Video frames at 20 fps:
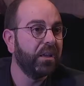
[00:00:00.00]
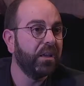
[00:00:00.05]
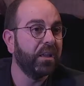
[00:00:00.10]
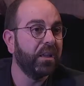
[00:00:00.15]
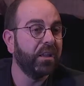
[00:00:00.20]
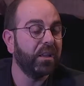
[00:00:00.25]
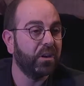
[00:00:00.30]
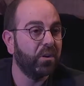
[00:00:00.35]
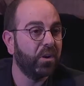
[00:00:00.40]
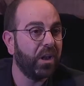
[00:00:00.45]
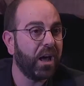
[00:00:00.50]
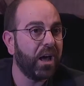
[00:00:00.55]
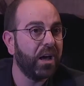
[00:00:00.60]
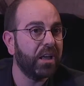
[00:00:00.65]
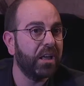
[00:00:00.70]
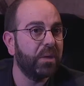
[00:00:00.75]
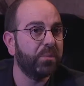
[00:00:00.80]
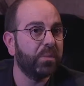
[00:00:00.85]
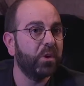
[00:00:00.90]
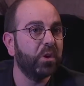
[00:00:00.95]

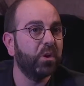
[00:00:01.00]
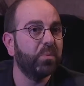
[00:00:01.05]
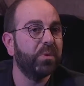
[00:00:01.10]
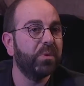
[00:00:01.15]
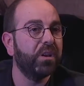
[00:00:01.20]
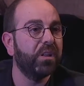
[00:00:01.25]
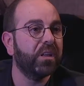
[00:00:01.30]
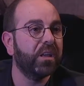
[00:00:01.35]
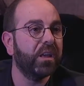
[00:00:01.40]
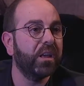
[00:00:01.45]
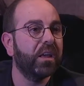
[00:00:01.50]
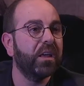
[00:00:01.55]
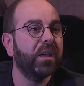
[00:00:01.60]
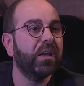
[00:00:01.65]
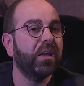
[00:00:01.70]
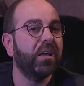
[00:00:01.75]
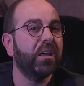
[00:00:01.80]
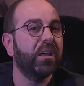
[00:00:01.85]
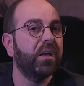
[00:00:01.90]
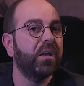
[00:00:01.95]
irregolare proprio
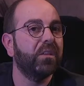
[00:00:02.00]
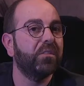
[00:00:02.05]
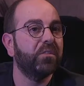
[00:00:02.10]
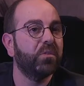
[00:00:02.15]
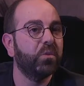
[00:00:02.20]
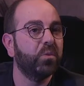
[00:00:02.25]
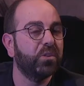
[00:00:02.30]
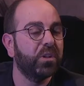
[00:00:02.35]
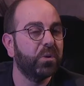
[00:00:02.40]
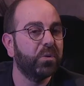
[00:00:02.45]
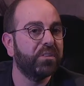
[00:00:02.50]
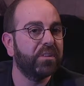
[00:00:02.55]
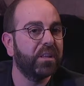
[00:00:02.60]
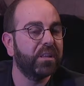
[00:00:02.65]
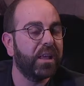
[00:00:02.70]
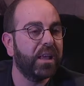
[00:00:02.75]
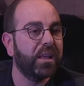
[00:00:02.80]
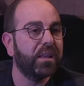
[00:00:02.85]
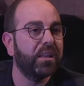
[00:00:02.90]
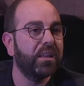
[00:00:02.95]
perché eh, si usa
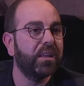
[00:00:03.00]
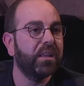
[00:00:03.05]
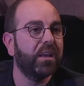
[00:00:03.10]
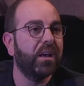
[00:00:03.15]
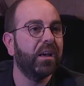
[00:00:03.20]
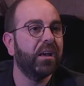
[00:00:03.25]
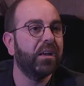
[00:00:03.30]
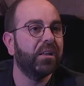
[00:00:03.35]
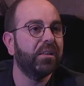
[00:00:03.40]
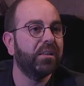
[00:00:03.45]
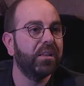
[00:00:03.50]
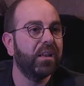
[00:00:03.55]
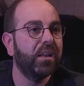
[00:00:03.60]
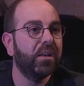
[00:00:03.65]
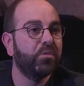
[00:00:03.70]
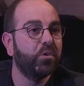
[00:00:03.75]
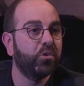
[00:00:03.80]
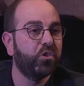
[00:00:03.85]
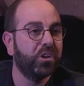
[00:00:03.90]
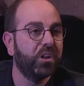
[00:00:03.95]
questa tecnica
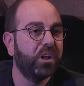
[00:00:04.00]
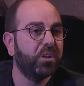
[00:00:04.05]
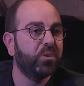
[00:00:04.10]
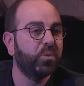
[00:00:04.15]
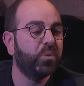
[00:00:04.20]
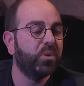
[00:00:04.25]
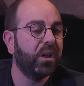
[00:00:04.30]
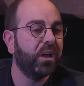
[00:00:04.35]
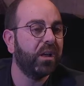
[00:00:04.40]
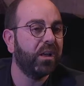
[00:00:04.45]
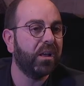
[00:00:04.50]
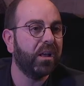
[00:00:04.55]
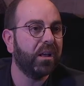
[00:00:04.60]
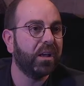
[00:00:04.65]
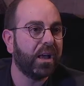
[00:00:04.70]
della fucinatura a